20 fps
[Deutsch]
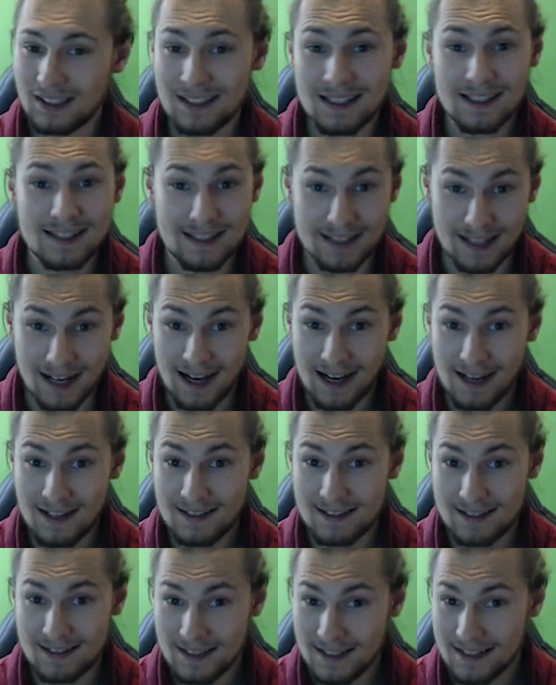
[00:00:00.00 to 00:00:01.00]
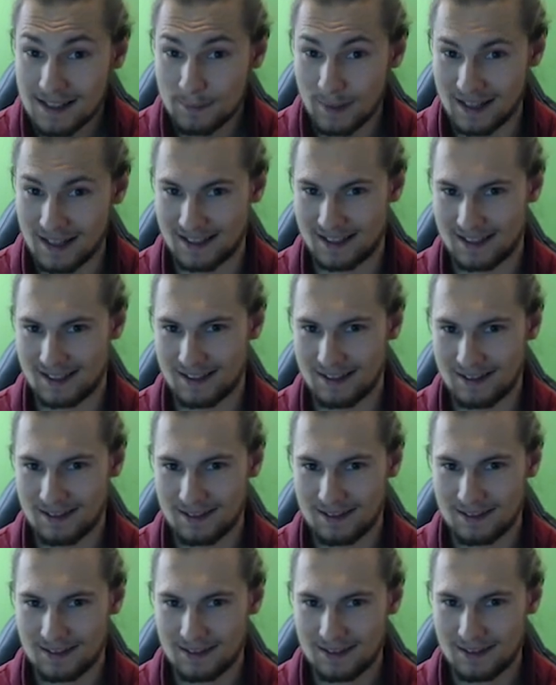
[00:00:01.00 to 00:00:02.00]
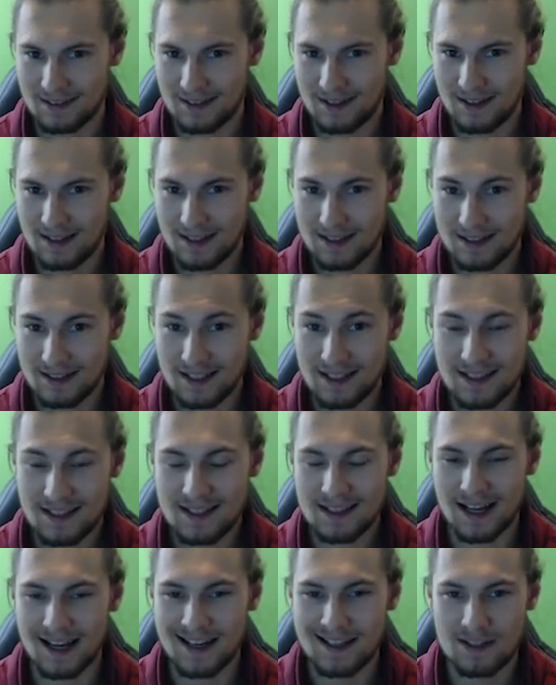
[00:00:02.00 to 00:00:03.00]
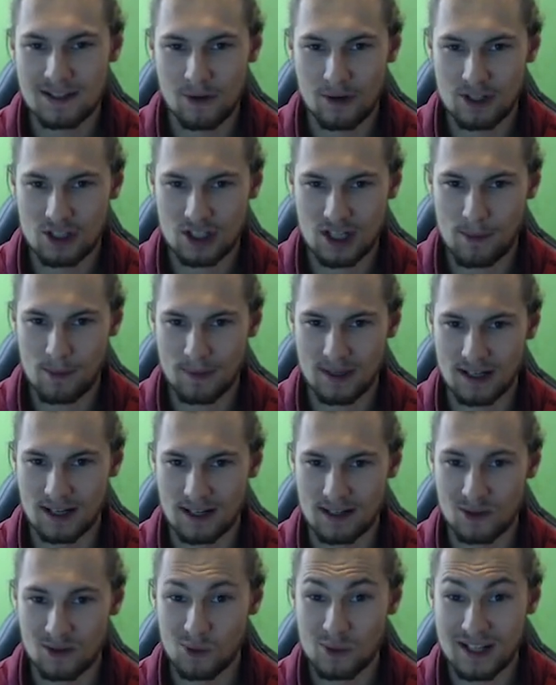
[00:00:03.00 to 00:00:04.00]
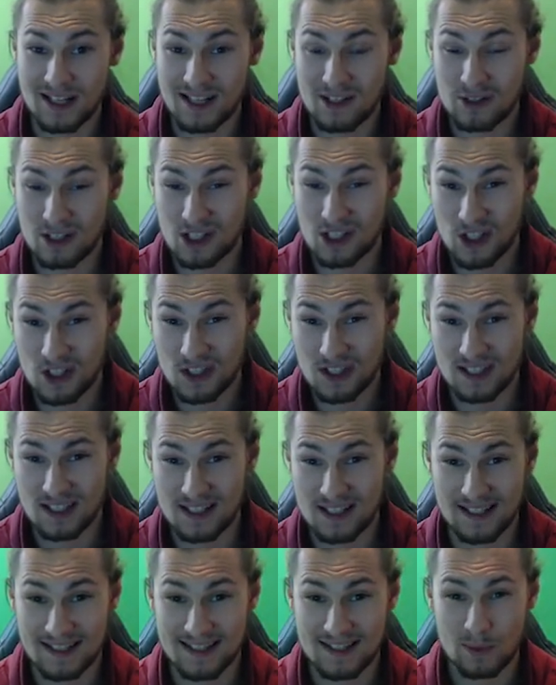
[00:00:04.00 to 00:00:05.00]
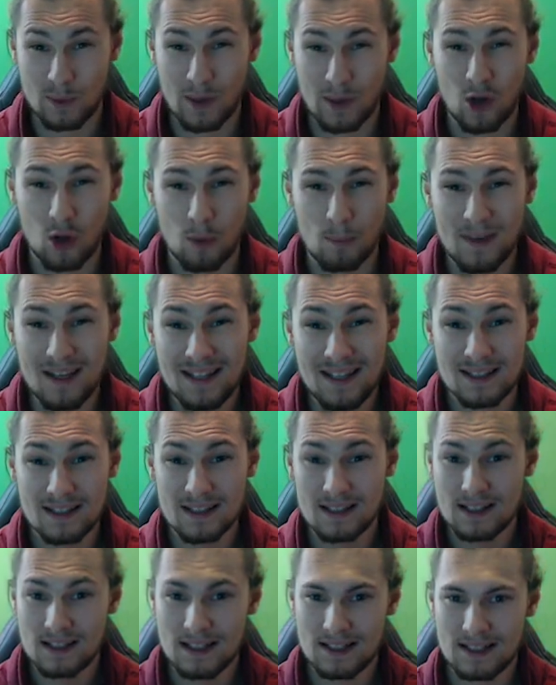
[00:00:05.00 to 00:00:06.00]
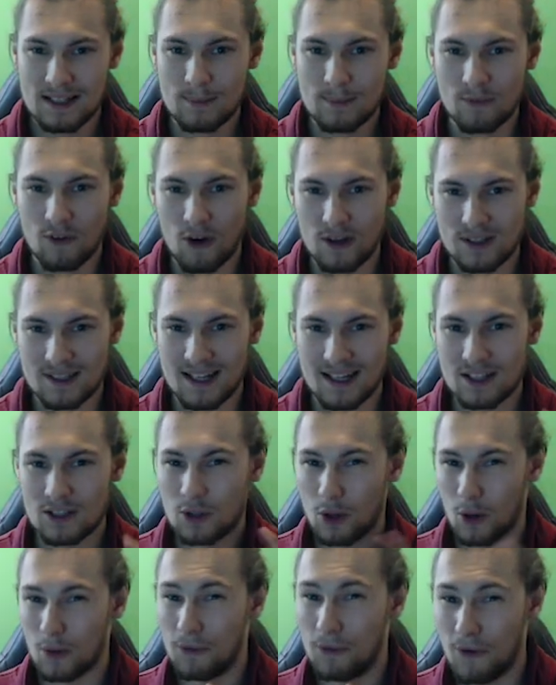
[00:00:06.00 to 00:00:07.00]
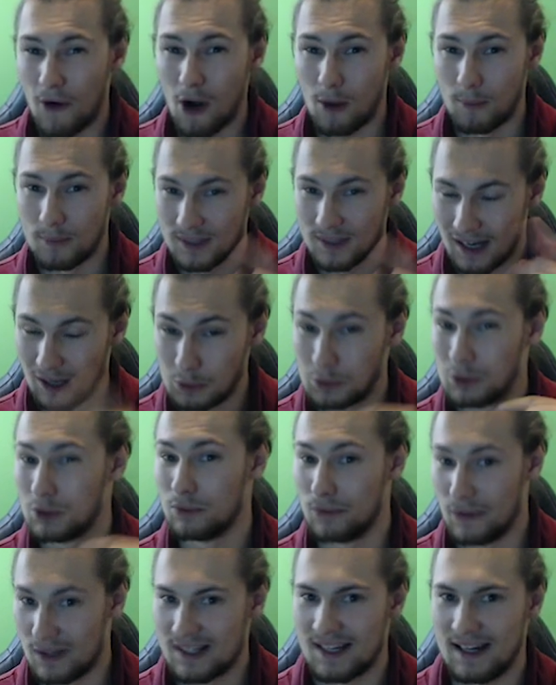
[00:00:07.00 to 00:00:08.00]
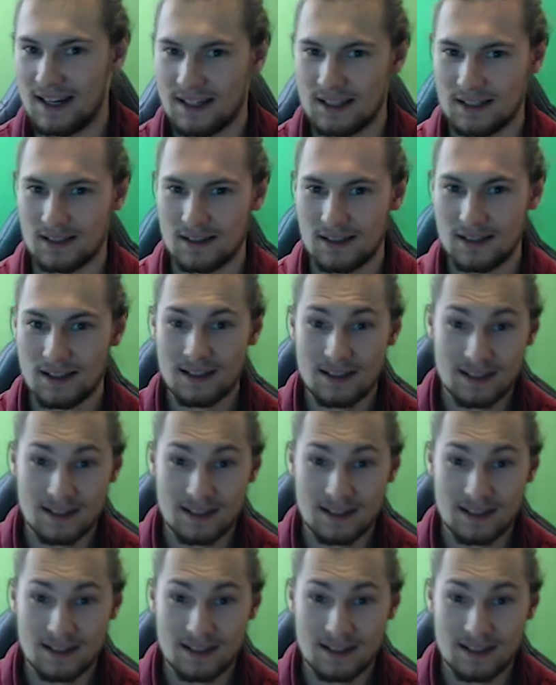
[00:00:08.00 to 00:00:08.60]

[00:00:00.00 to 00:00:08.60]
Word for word: ja, diese Masken teasen einen neuen Champion an. Und er unterstützt seinen Satz sogar noch mit dem Wort dann confirmed, Ausrufezeichen.